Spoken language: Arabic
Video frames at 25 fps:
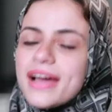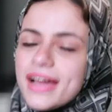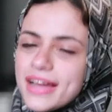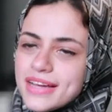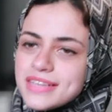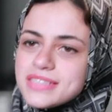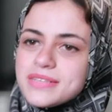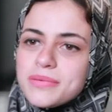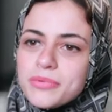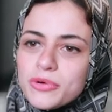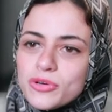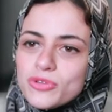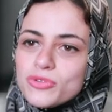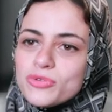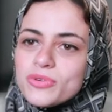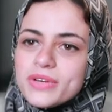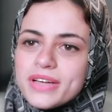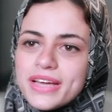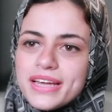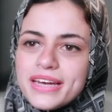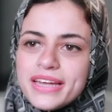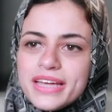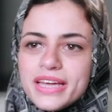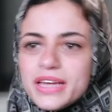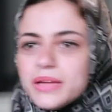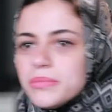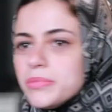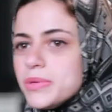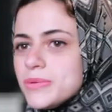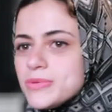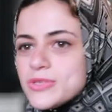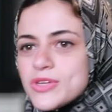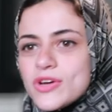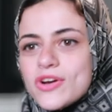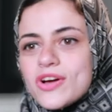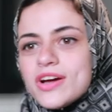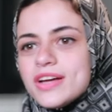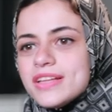عايزه برضو كان حلمي
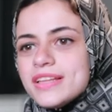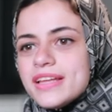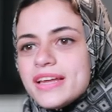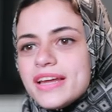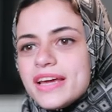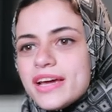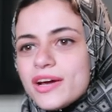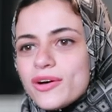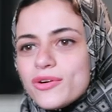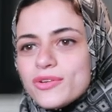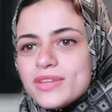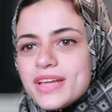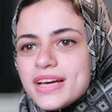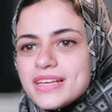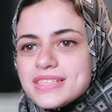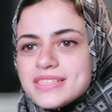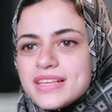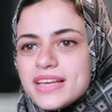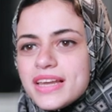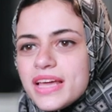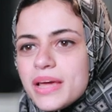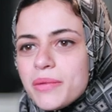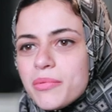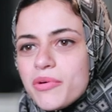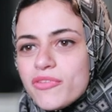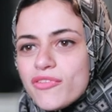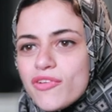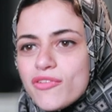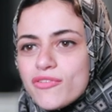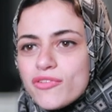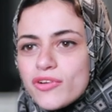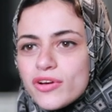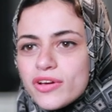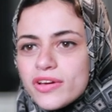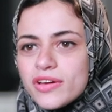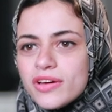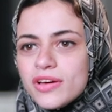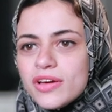بصراحه ان انا اخد احسن لعيبه في
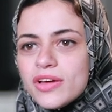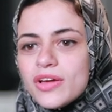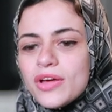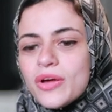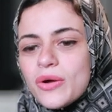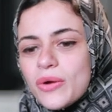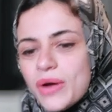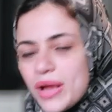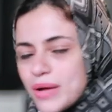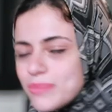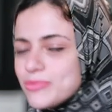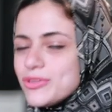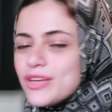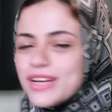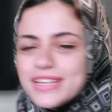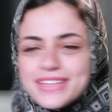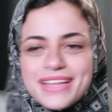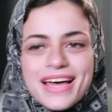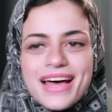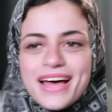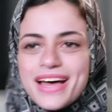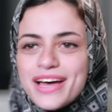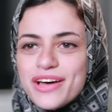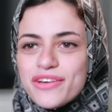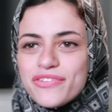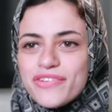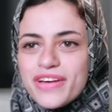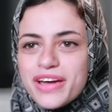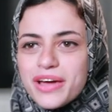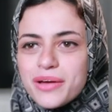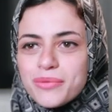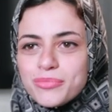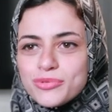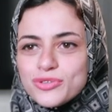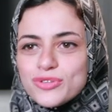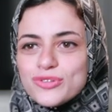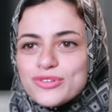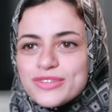افريقيا الحمد لله اتحقق في
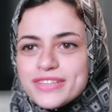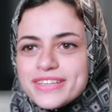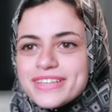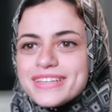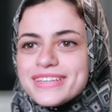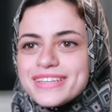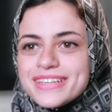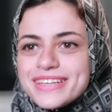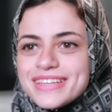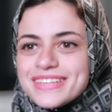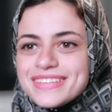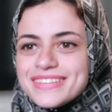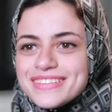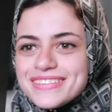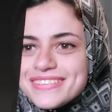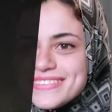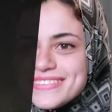اخر بطولتين يعني